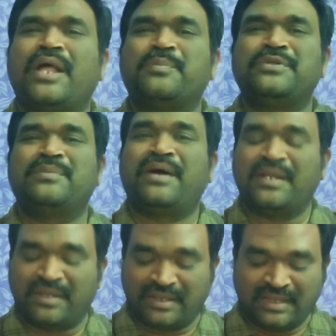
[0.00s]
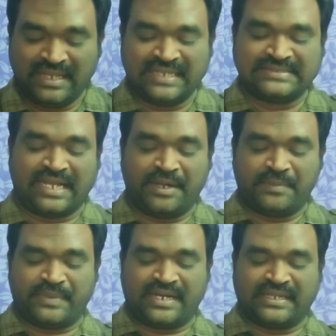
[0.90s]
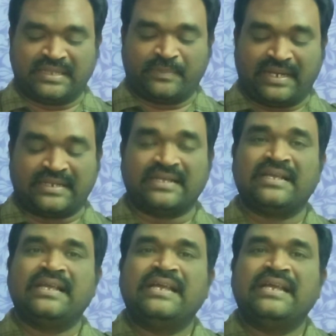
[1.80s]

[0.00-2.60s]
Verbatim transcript: ஒரு அற்புதமான சரணம் பாருங்க இந்த பாட்டு